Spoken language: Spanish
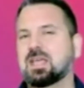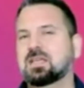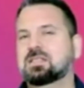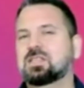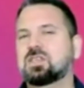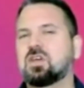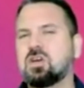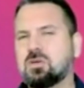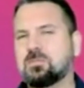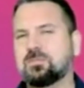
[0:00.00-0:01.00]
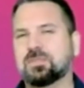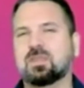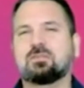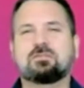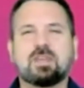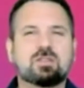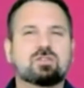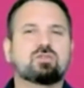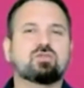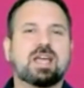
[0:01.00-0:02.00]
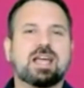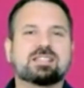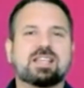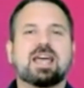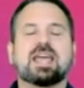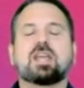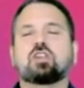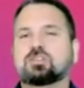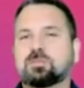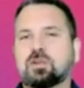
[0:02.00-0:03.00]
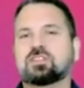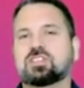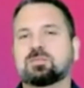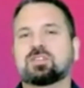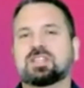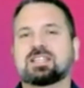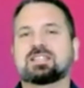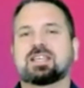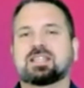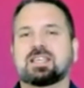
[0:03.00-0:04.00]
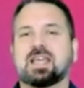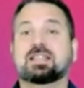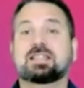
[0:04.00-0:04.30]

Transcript: Si yo vendo tu casa en los próximos 30 días,